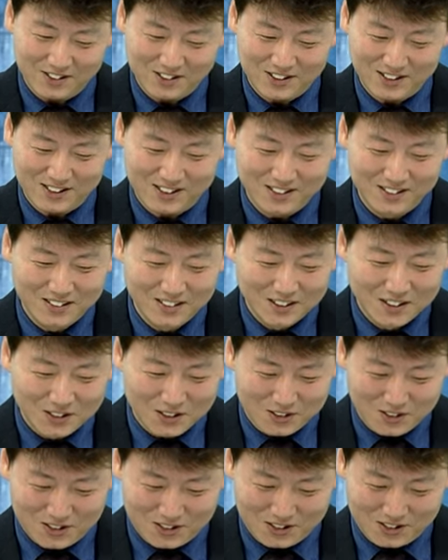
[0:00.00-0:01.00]
지금
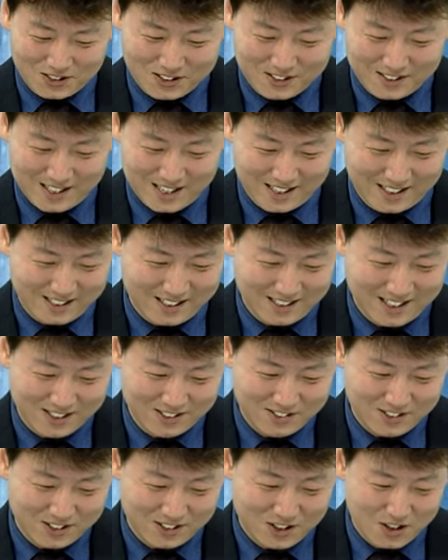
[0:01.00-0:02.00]
어, 그 얘기를
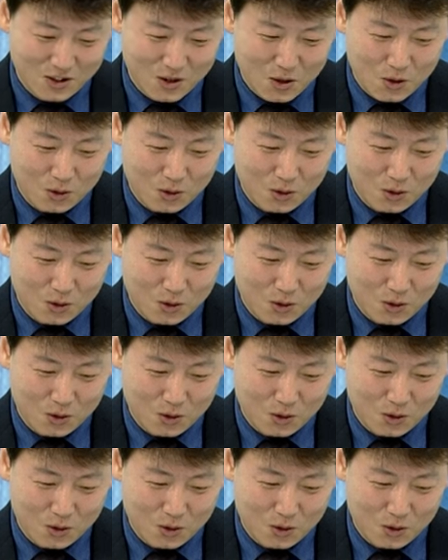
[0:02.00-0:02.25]
해주셔서